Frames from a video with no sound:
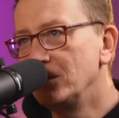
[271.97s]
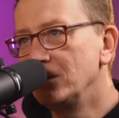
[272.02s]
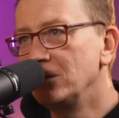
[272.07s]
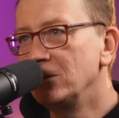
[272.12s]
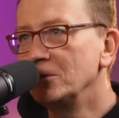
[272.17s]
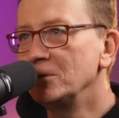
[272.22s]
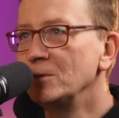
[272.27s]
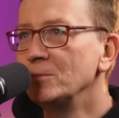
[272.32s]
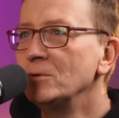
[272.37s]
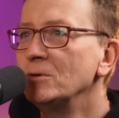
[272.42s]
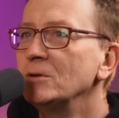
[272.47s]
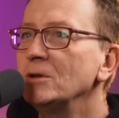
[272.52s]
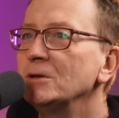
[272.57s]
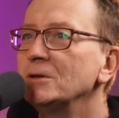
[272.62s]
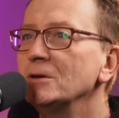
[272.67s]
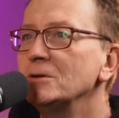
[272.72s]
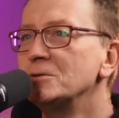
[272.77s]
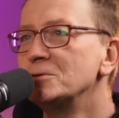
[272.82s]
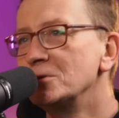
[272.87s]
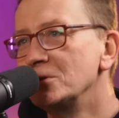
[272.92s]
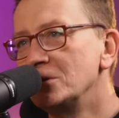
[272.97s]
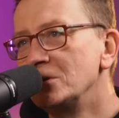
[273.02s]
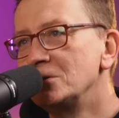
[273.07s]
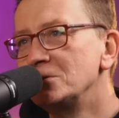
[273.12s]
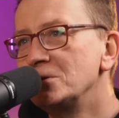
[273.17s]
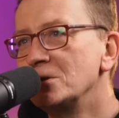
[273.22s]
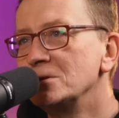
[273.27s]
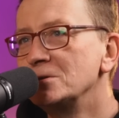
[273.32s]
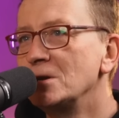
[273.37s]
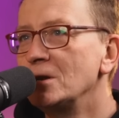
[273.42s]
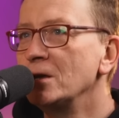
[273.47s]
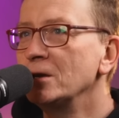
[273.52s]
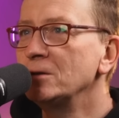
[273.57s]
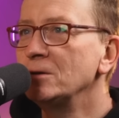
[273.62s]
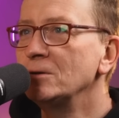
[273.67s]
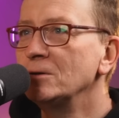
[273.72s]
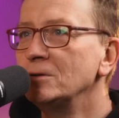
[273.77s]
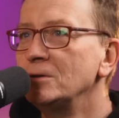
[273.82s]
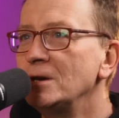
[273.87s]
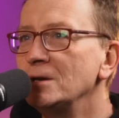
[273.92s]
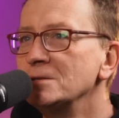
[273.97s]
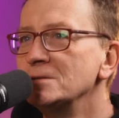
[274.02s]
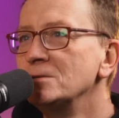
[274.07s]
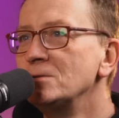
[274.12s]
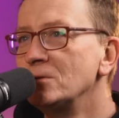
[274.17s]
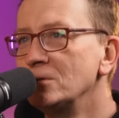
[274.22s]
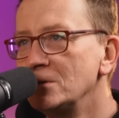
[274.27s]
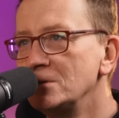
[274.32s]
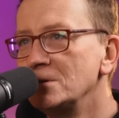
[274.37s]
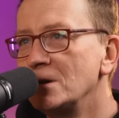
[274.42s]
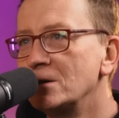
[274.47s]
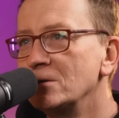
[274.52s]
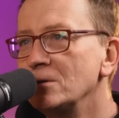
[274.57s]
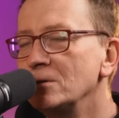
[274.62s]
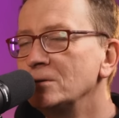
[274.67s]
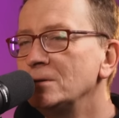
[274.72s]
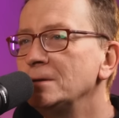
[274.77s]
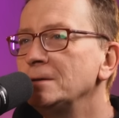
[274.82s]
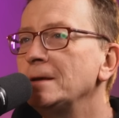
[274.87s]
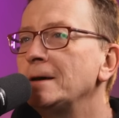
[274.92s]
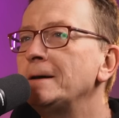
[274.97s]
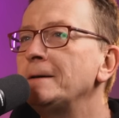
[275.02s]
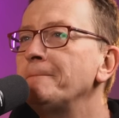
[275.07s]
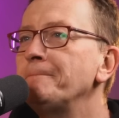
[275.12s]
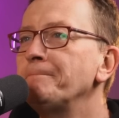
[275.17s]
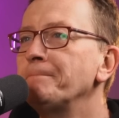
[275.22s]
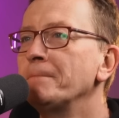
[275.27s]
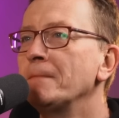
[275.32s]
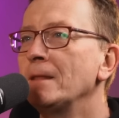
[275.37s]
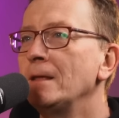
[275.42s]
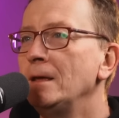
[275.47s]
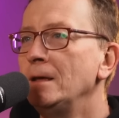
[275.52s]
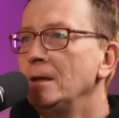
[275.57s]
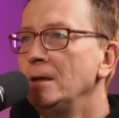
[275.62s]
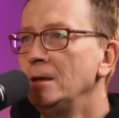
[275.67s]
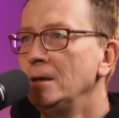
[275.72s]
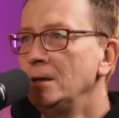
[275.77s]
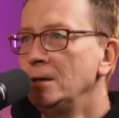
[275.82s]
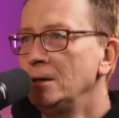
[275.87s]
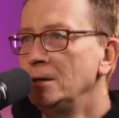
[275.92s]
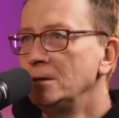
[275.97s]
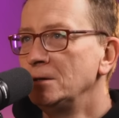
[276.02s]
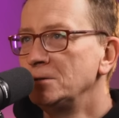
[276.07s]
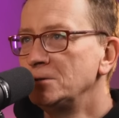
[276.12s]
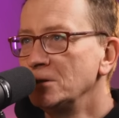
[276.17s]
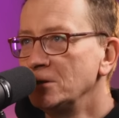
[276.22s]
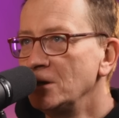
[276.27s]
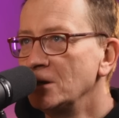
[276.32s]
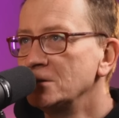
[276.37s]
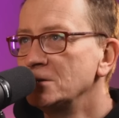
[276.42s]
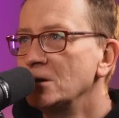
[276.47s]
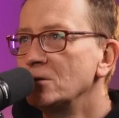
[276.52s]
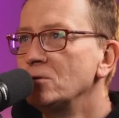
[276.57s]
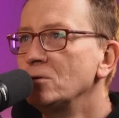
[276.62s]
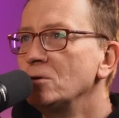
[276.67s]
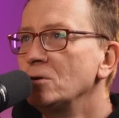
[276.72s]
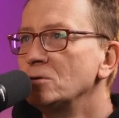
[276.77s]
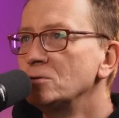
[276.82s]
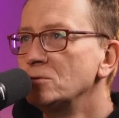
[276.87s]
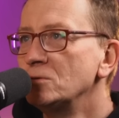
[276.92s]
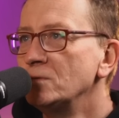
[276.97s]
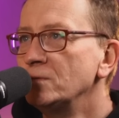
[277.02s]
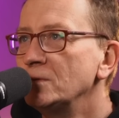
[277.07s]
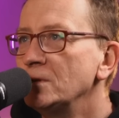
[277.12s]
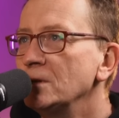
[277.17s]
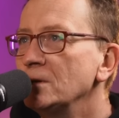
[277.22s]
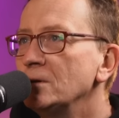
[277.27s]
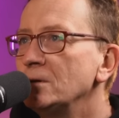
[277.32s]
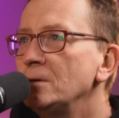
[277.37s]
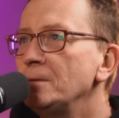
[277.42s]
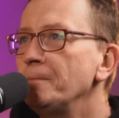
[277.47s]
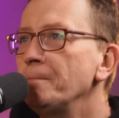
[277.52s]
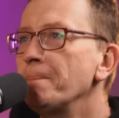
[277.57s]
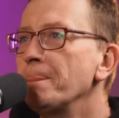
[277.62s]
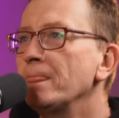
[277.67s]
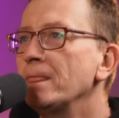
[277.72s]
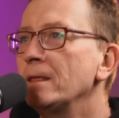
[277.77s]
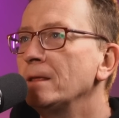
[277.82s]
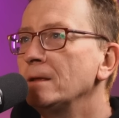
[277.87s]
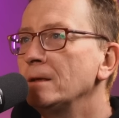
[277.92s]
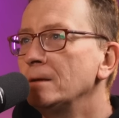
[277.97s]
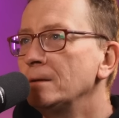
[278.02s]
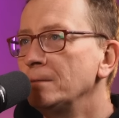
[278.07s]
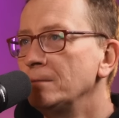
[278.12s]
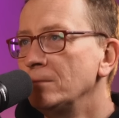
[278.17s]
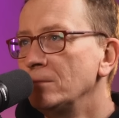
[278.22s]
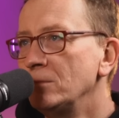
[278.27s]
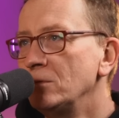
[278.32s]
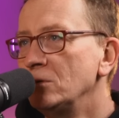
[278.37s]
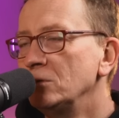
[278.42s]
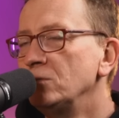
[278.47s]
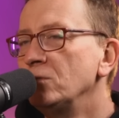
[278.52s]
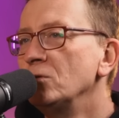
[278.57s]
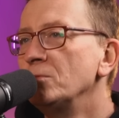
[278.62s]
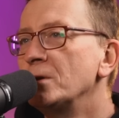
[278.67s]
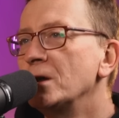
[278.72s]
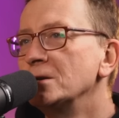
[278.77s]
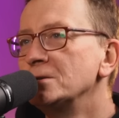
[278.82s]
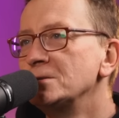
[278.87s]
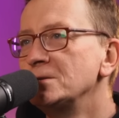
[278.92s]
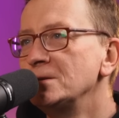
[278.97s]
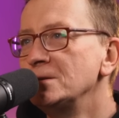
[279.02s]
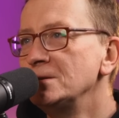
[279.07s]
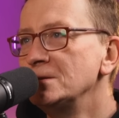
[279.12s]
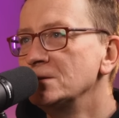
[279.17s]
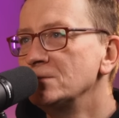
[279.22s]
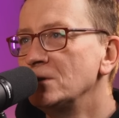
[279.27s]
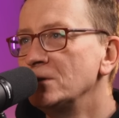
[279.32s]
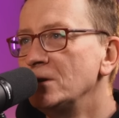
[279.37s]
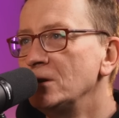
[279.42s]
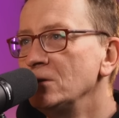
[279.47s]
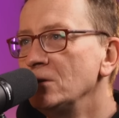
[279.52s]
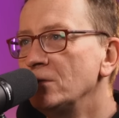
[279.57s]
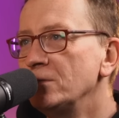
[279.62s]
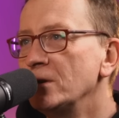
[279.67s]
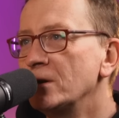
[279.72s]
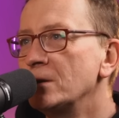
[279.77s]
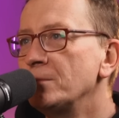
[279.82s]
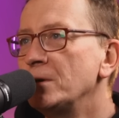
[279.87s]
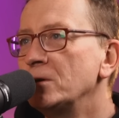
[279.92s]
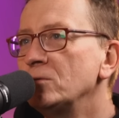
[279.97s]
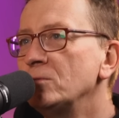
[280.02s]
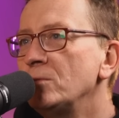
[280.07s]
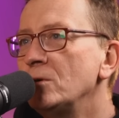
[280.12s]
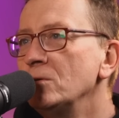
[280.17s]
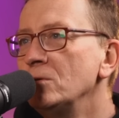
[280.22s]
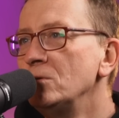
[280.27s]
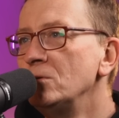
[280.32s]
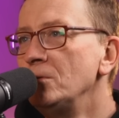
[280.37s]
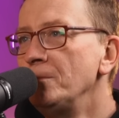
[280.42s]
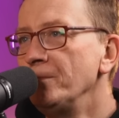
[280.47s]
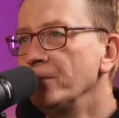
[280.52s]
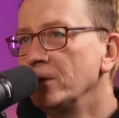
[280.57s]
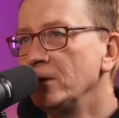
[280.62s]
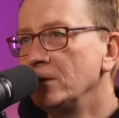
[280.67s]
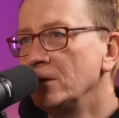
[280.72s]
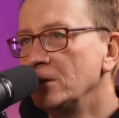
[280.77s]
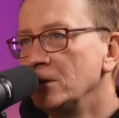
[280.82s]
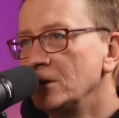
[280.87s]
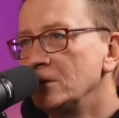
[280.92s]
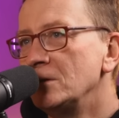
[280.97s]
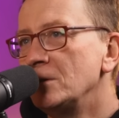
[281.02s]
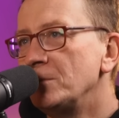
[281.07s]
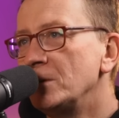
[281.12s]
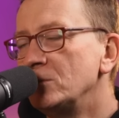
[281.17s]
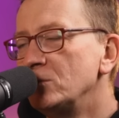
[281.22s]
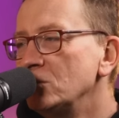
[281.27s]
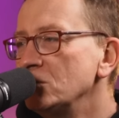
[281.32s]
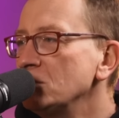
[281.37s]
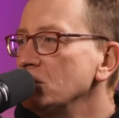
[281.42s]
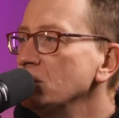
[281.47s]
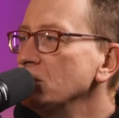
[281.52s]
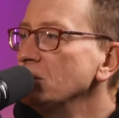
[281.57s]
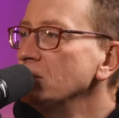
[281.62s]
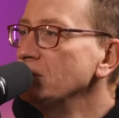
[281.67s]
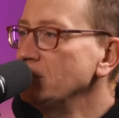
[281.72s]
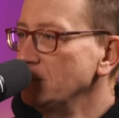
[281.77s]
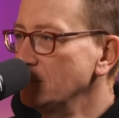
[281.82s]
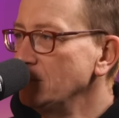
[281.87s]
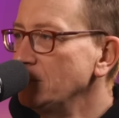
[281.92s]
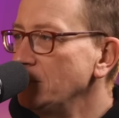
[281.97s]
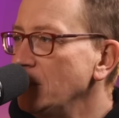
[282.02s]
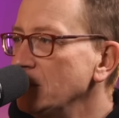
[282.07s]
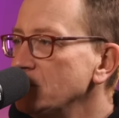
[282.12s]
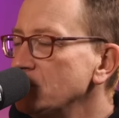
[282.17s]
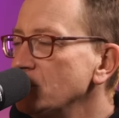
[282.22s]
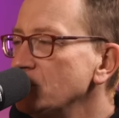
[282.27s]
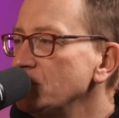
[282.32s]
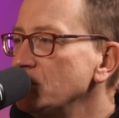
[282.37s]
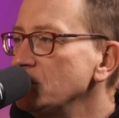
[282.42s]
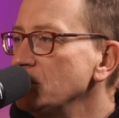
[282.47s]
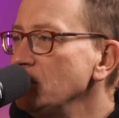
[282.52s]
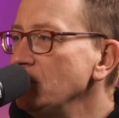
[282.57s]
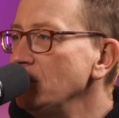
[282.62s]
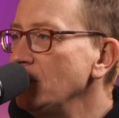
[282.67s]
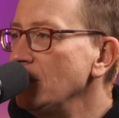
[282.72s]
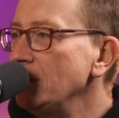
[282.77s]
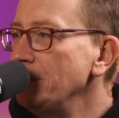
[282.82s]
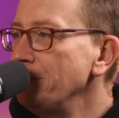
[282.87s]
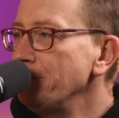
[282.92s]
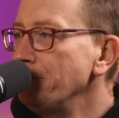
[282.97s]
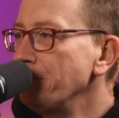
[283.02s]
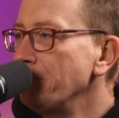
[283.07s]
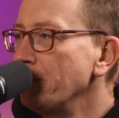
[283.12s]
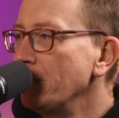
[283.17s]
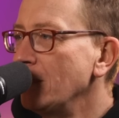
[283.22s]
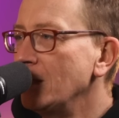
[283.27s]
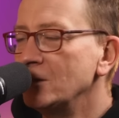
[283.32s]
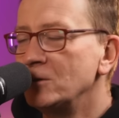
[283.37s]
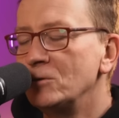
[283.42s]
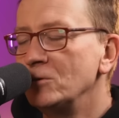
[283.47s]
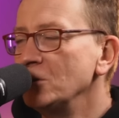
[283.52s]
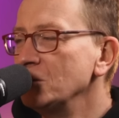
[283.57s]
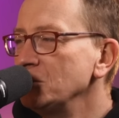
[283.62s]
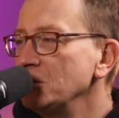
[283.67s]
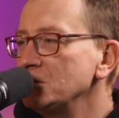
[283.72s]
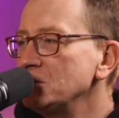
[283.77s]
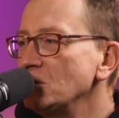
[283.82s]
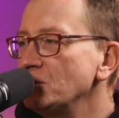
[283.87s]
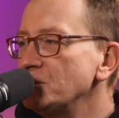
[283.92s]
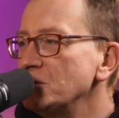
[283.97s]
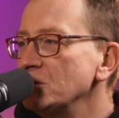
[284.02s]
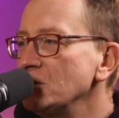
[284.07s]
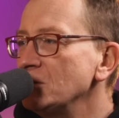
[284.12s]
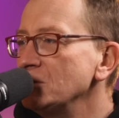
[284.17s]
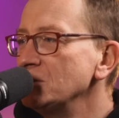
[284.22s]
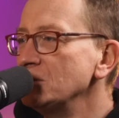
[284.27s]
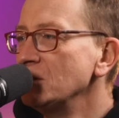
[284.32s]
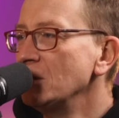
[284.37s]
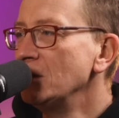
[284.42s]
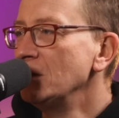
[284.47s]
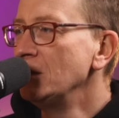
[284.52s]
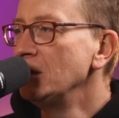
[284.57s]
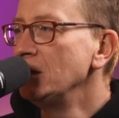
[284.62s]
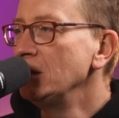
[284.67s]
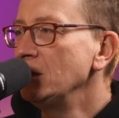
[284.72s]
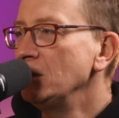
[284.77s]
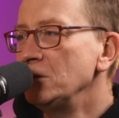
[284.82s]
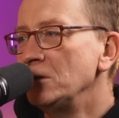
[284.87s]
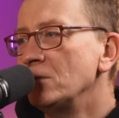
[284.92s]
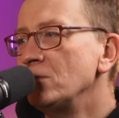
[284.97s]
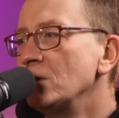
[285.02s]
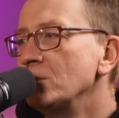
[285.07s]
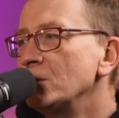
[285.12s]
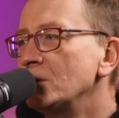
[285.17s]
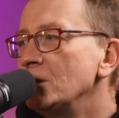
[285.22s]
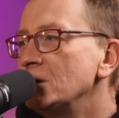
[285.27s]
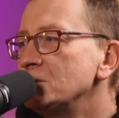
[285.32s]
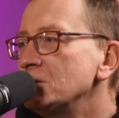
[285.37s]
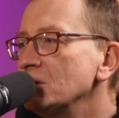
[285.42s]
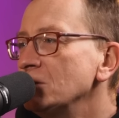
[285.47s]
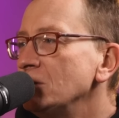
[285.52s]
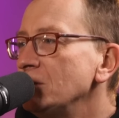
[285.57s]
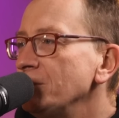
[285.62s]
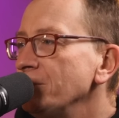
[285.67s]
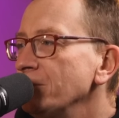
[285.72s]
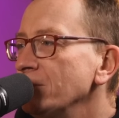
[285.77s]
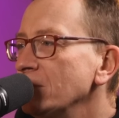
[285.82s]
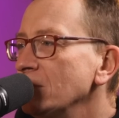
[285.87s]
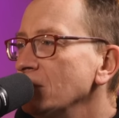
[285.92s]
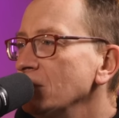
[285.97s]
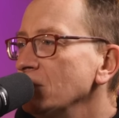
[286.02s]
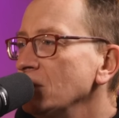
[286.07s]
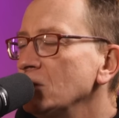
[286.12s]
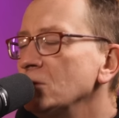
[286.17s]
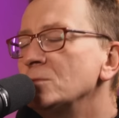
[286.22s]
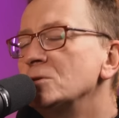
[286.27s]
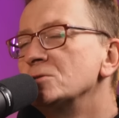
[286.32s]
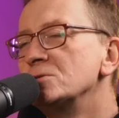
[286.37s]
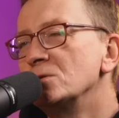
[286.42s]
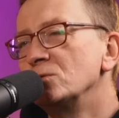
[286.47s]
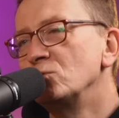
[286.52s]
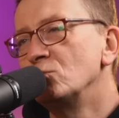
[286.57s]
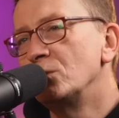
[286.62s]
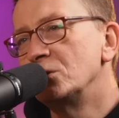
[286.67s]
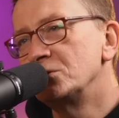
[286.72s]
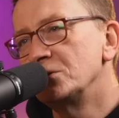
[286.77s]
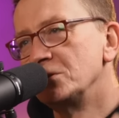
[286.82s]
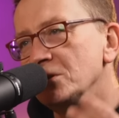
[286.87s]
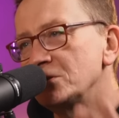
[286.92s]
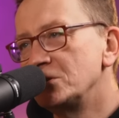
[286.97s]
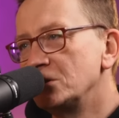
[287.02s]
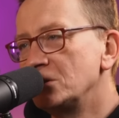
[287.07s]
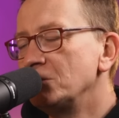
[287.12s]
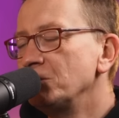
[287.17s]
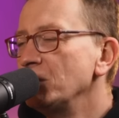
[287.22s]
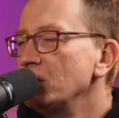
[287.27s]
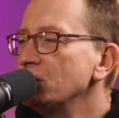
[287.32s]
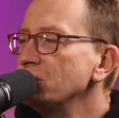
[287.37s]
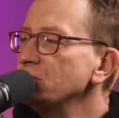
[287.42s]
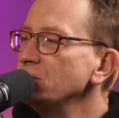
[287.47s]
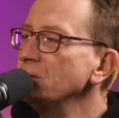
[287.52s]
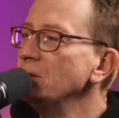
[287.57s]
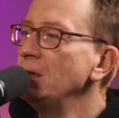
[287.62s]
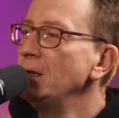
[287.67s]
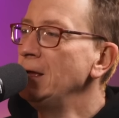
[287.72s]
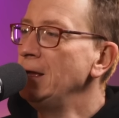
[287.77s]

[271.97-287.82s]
to nie było dlatego, że jeden szedł za Lechią Gdańsk, drugi za Arką Gdynia, czy Gieksa Ruch Chorzów, tylko e, było dwóch braci, składali ofiary Panu Bogu i na jedne Pan Bóg patrzył życzliwie, a drugich nie chciał przyjąć. I nie wiemy dlaczego. Wiadomo, że są tłumaczenia, że ten pierwszy